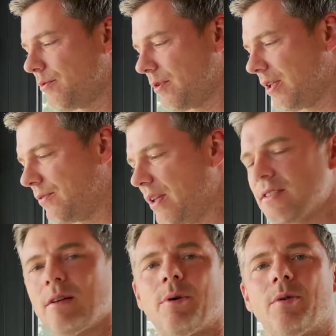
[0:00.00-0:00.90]
die
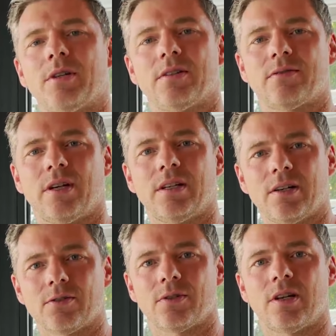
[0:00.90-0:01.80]
Fensterbauer des
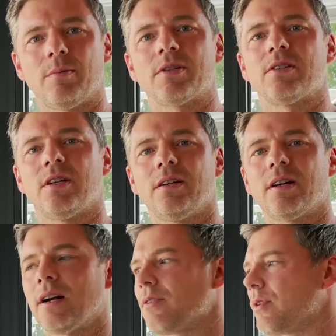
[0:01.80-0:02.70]
Fertighausunternehmers sind
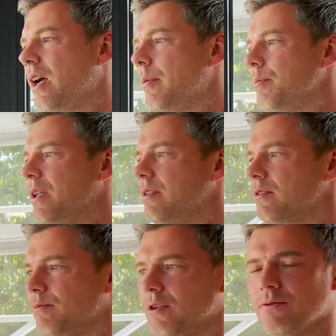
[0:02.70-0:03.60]
hingegangen und haben hier
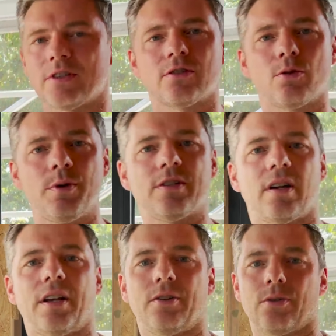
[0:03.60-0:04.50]
gewisse Gummis
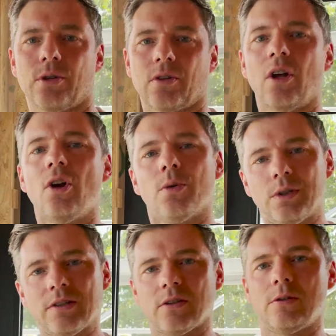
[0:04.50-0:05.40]
reingedrückt. Und
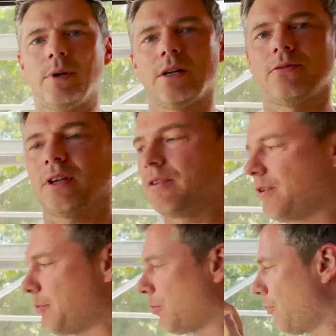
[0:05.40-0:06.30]
die sollte man auf jeden
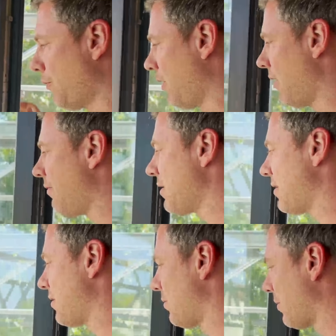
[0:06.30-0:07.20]
Fall prüfen. Hier war es jetzt so